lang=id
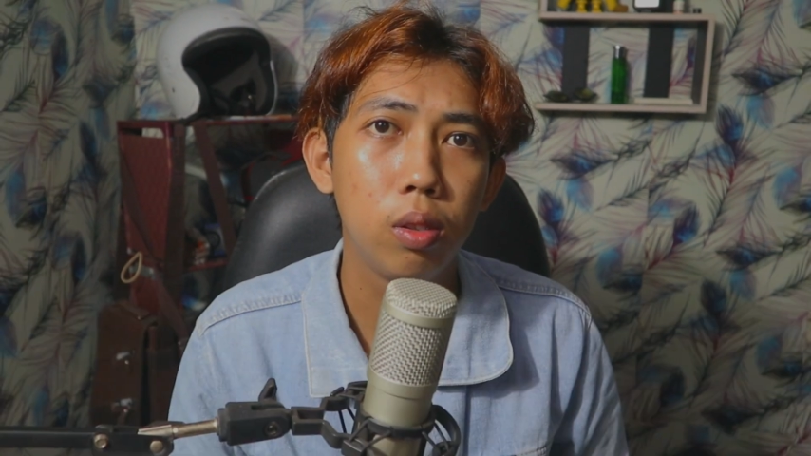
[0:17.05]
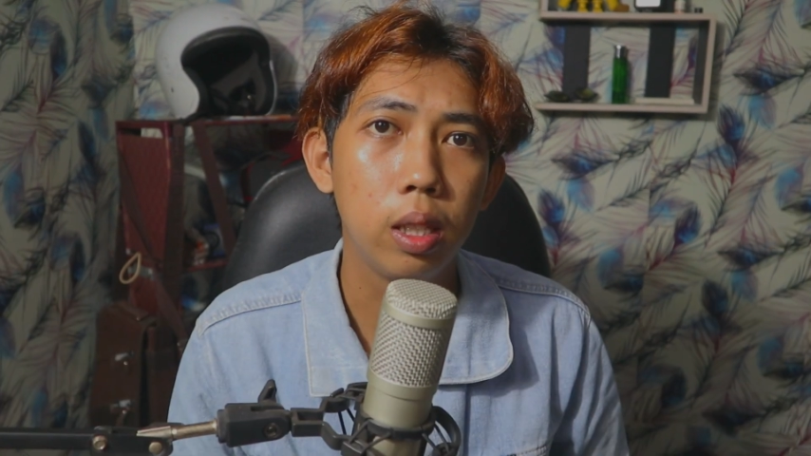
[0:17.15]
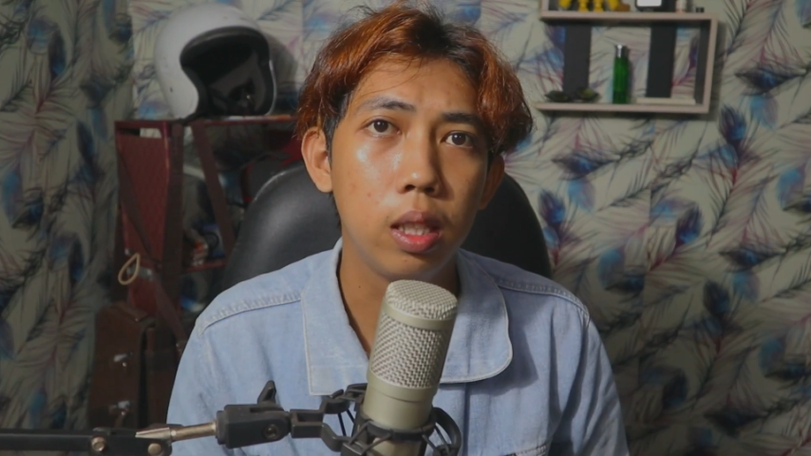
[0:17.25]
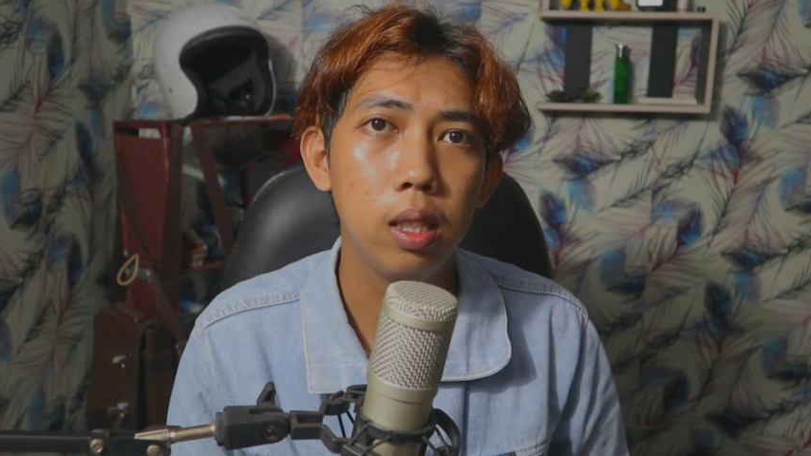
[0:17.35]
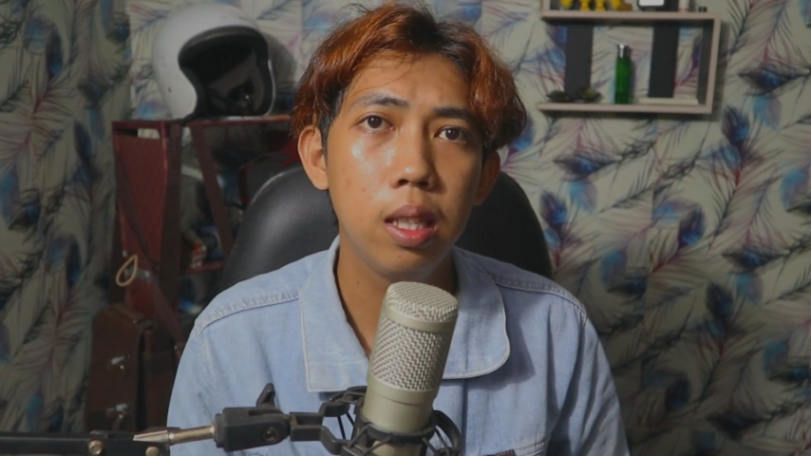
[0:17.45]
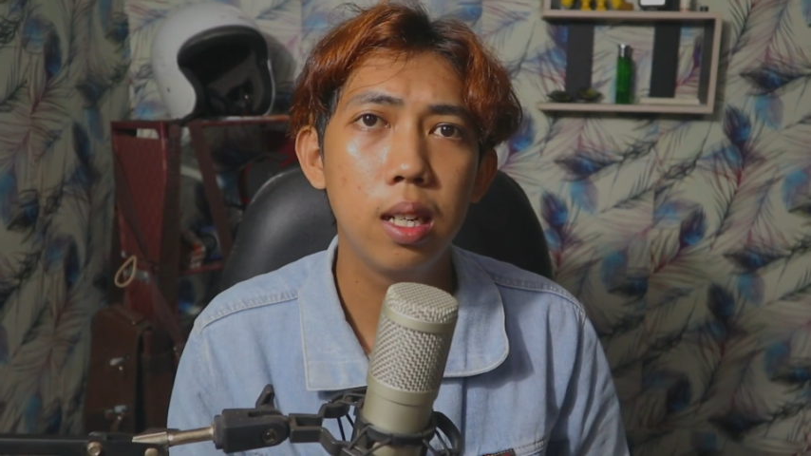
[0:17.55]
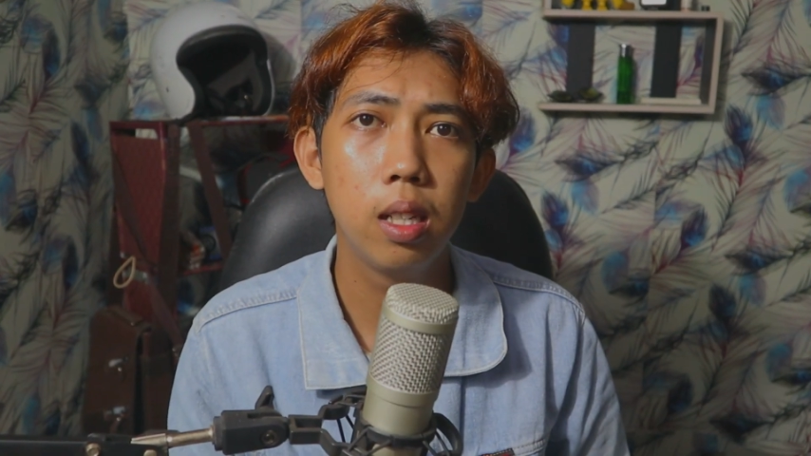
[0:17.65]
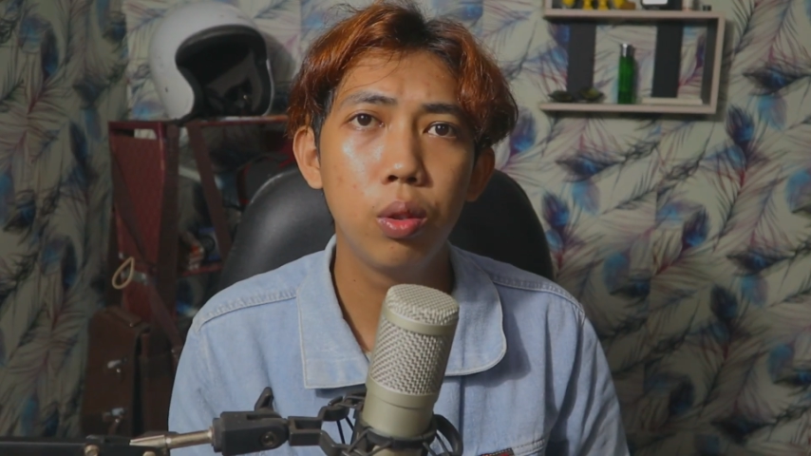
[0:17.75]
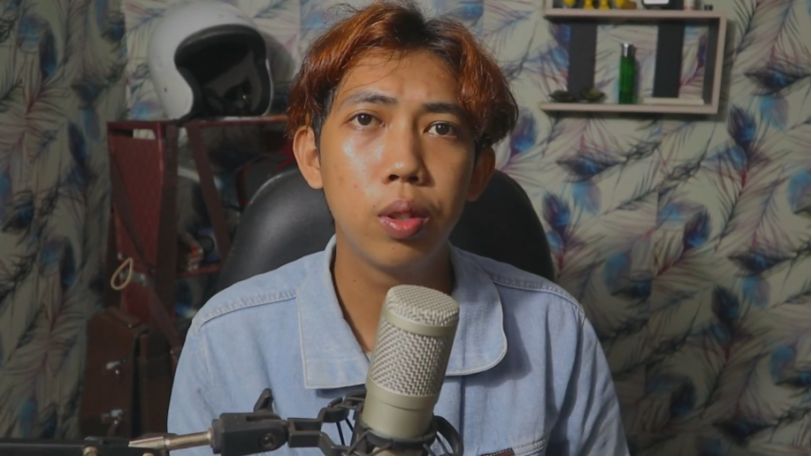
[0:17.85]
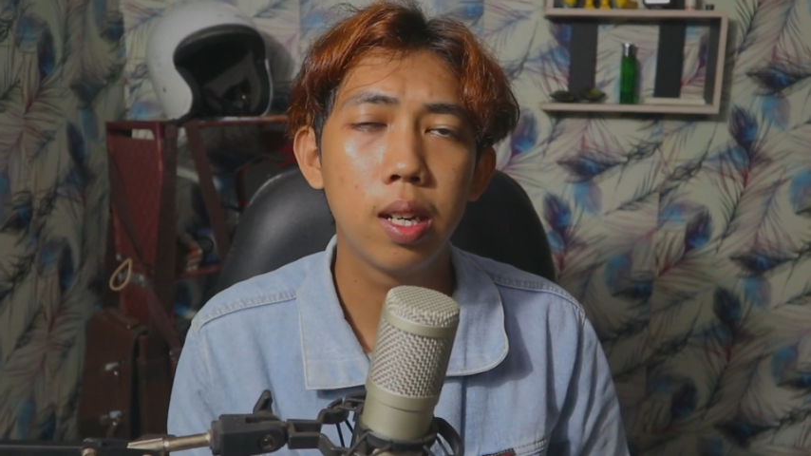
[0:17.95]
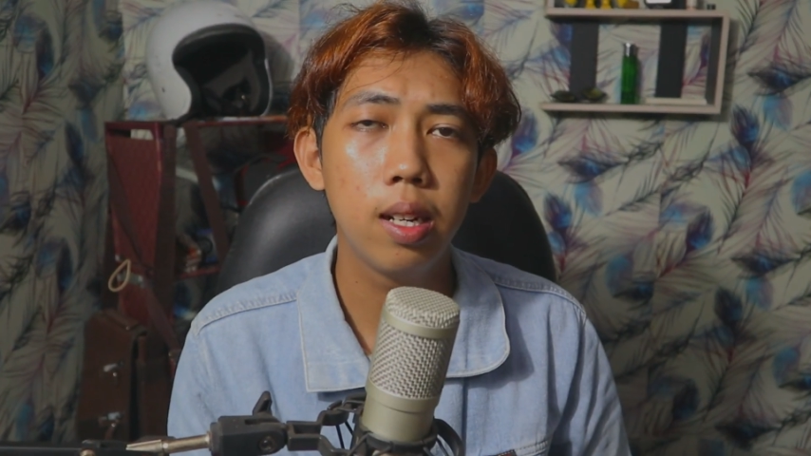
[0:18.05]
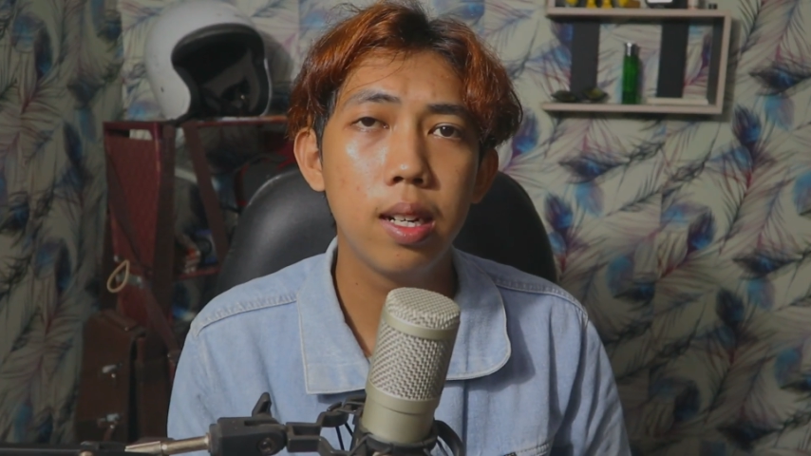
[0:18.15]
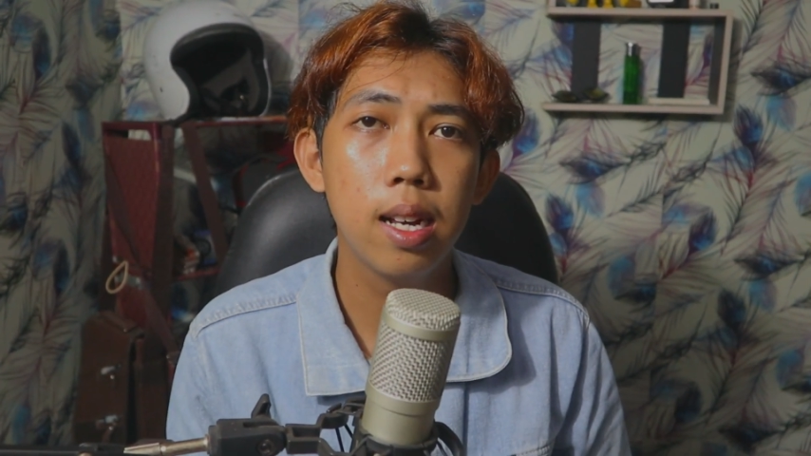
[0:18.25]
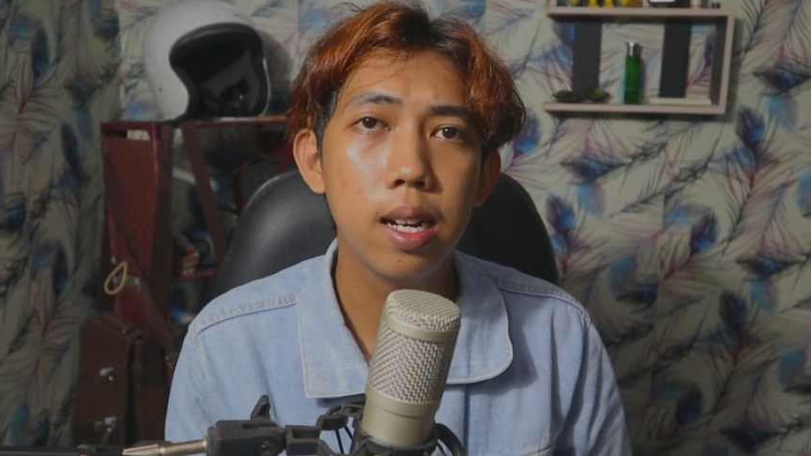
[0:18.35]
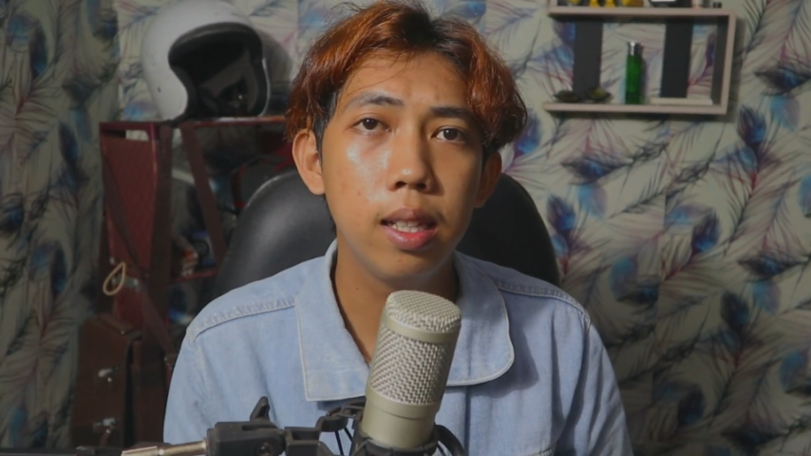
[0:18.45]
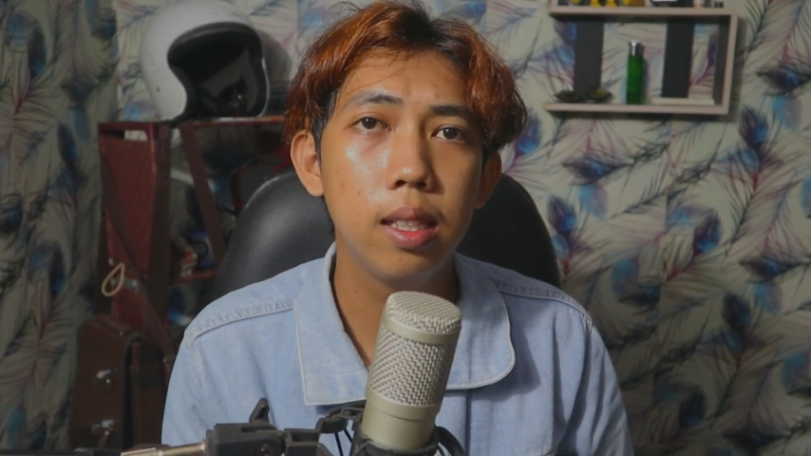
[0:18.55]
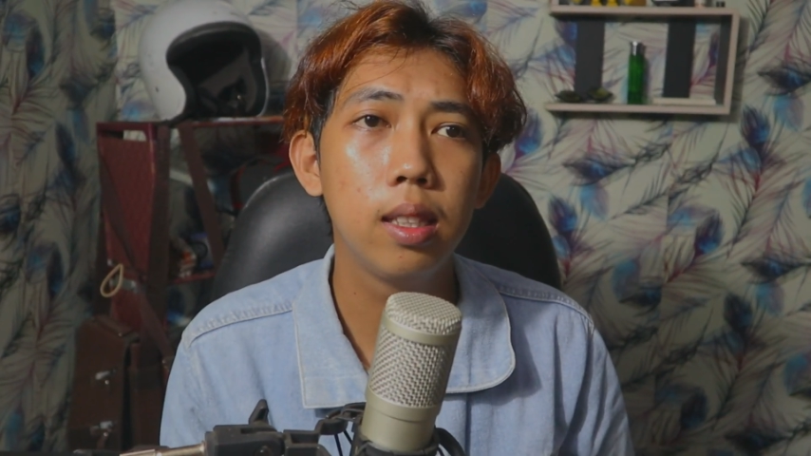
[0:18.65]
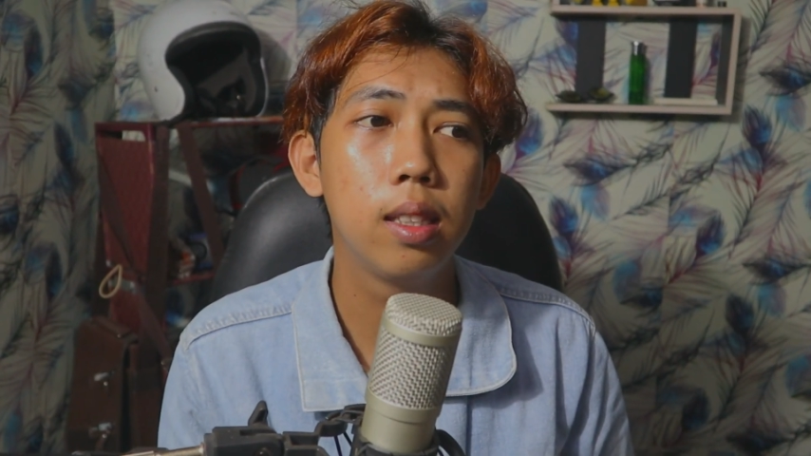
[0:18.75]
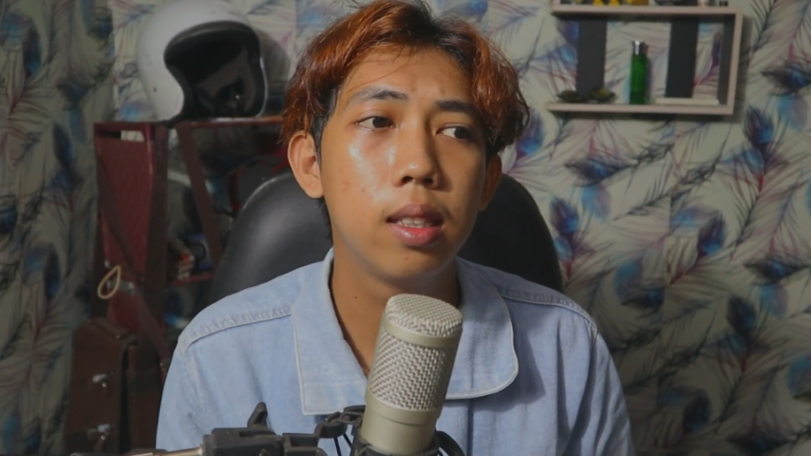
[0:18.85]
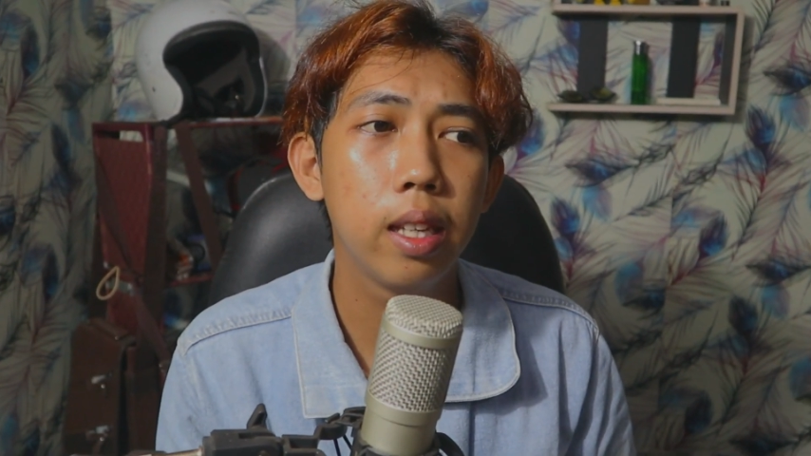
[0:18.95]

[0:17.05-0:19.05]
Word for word: oke okay, ini adalah lanjutan dari